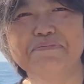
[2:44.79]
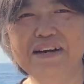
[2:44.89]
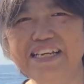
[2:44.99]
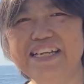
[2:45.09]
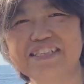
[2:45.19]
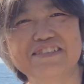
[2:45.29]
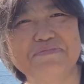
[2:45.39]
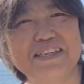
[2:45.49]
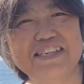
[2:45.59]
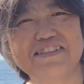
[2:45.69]
まあ、入れ
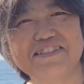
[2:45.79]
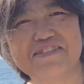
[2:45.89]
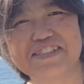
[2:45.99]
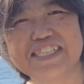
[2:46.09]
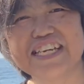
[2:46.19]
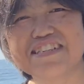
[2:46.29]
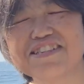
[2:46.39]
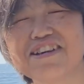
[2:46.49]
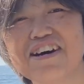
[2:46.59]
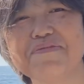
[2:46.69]
墨をしている
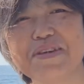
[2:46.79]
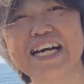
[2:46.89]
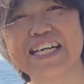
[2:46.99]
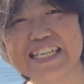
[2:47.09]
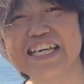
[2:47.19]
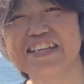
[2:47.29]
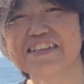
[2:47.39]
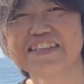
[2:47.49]
人を見たらね、